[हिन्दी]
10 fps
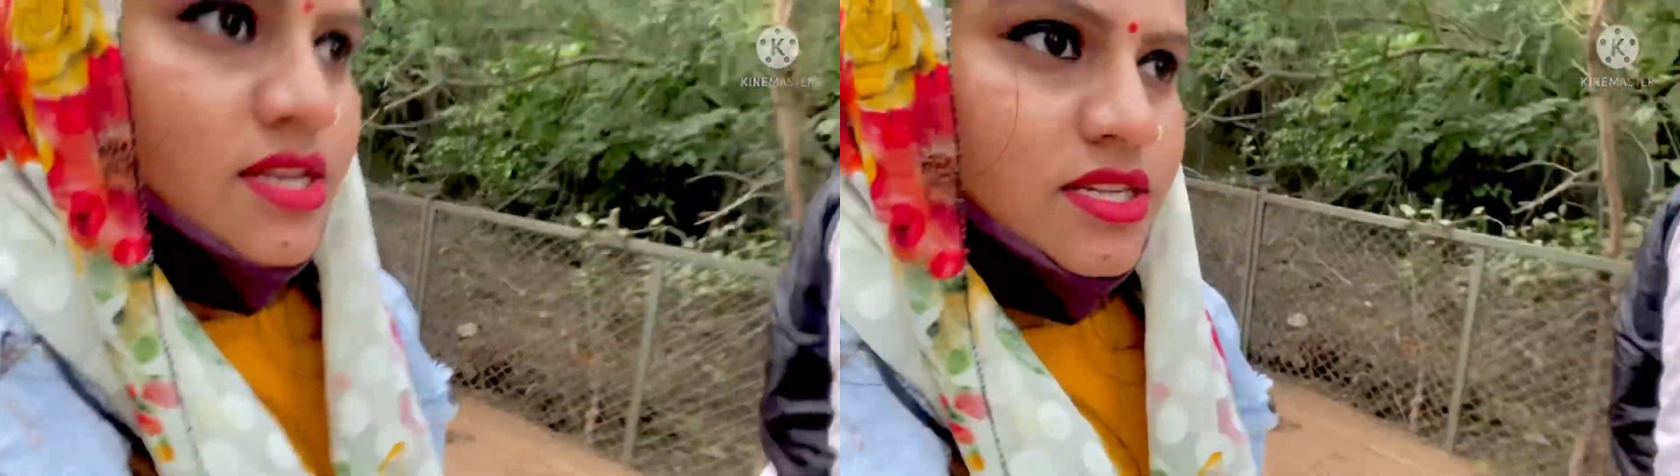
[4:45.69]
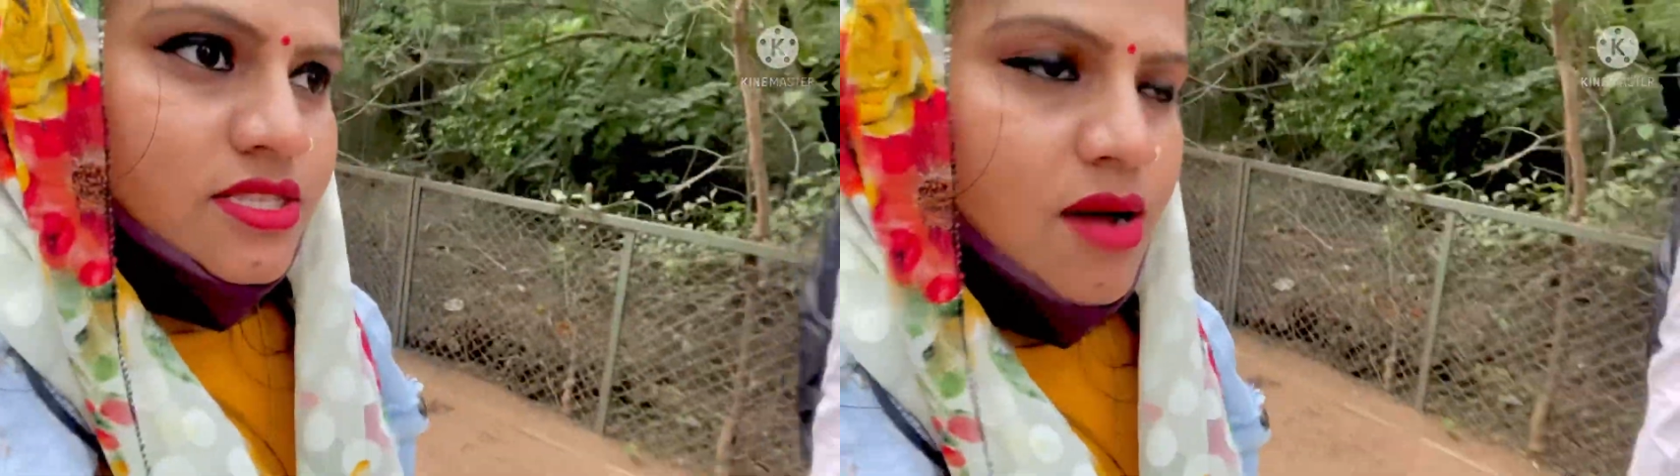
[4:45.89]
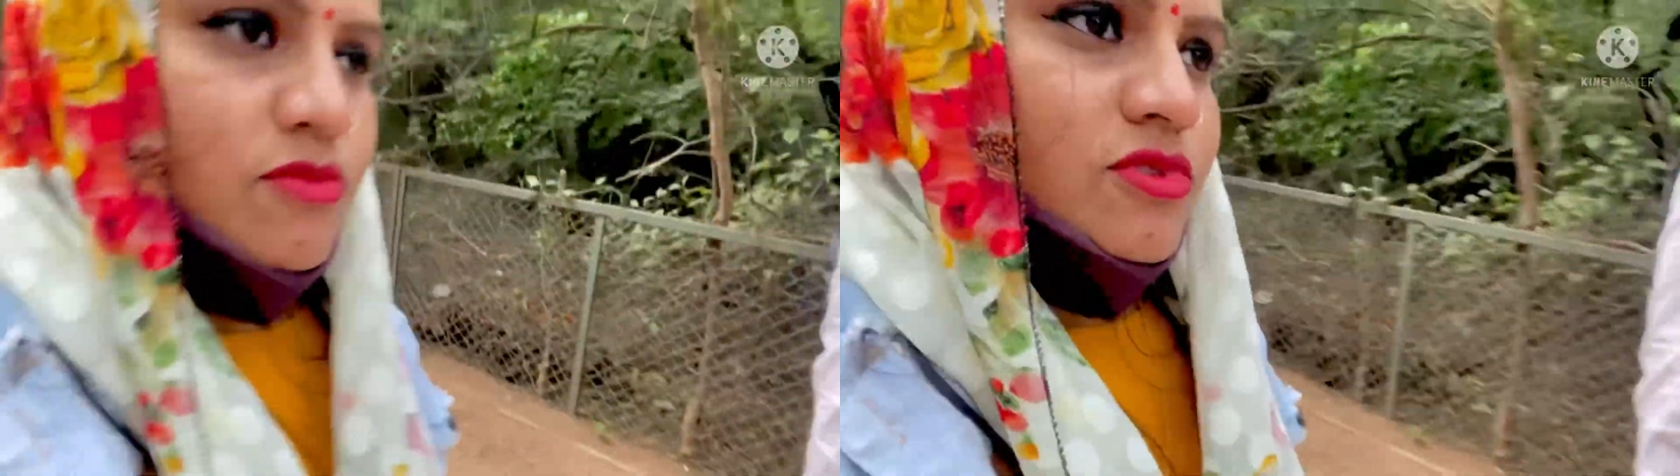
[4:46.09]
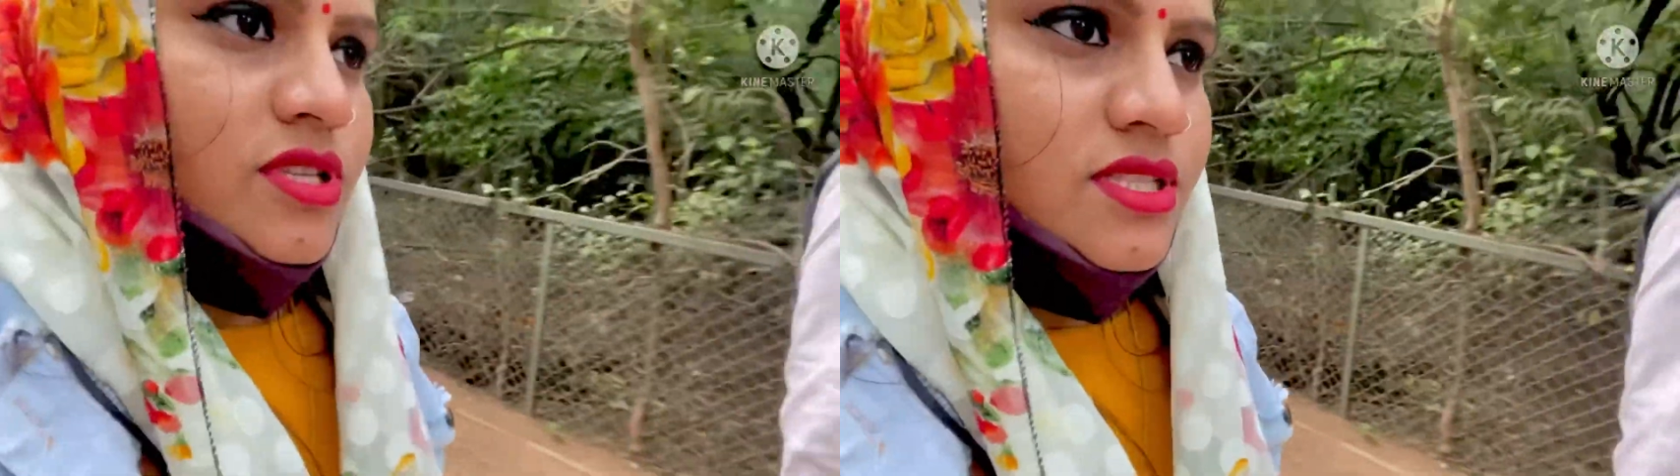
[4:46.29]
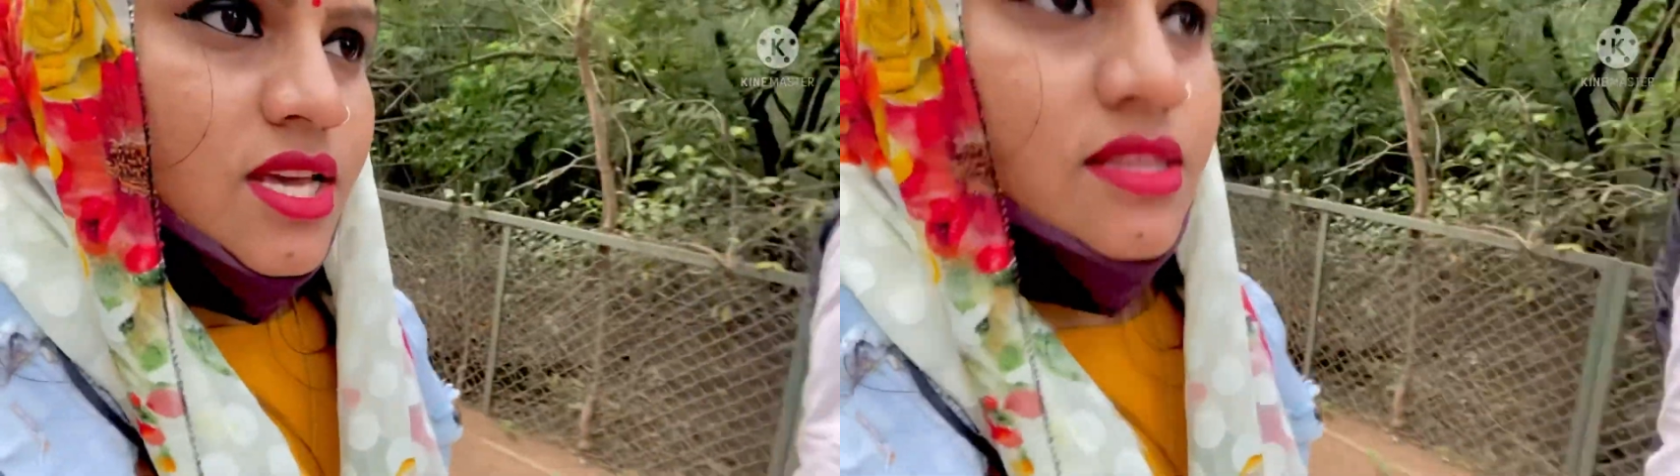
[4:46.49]

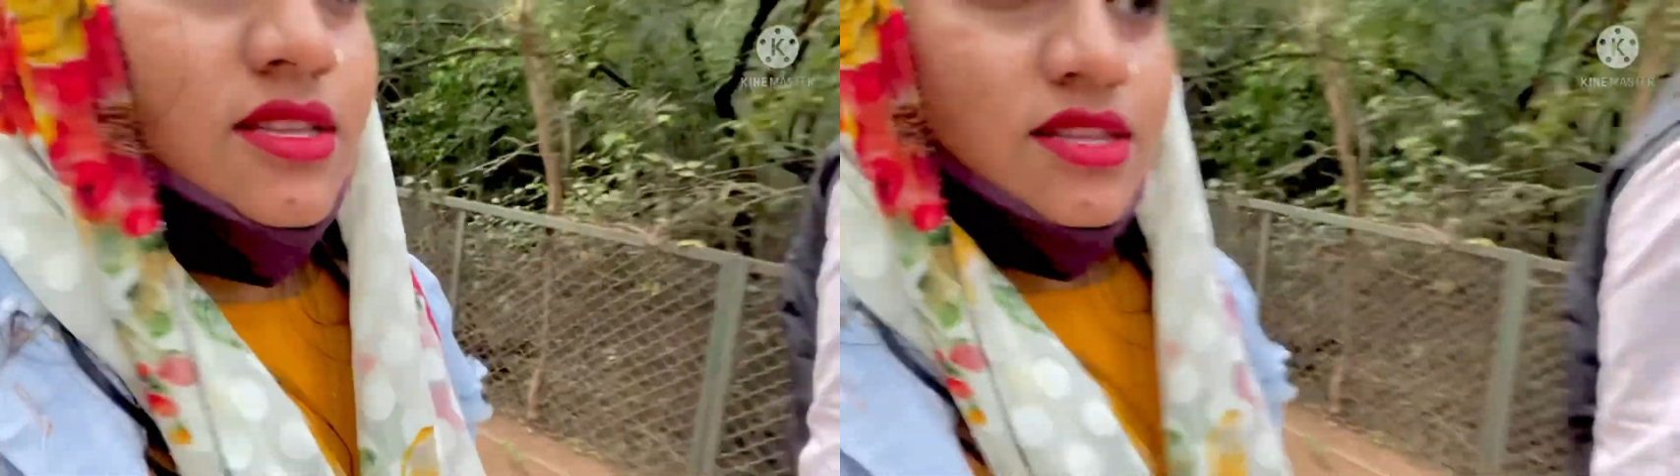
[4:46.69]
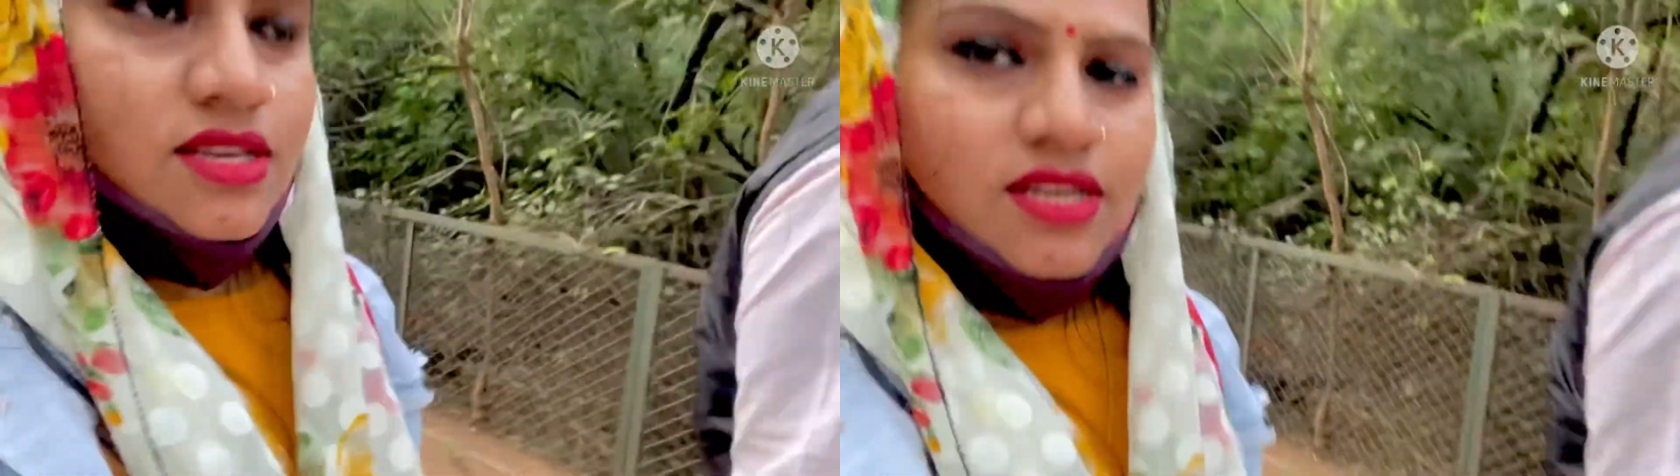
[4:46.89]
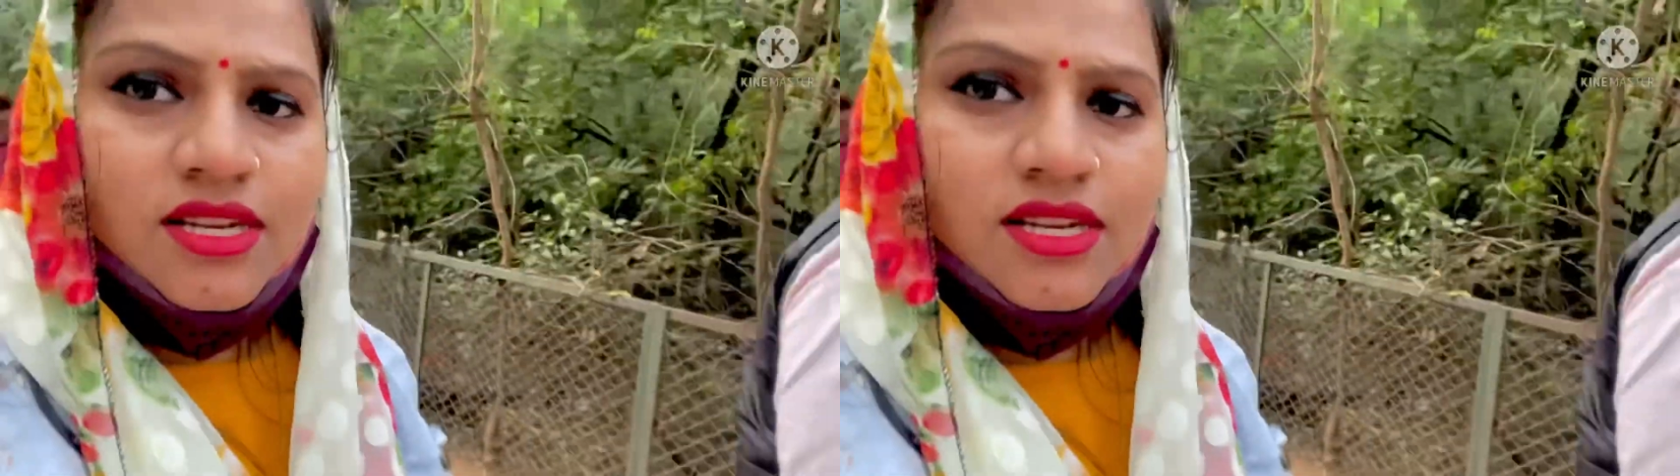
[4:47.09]
निजामुद्दीन जाती थी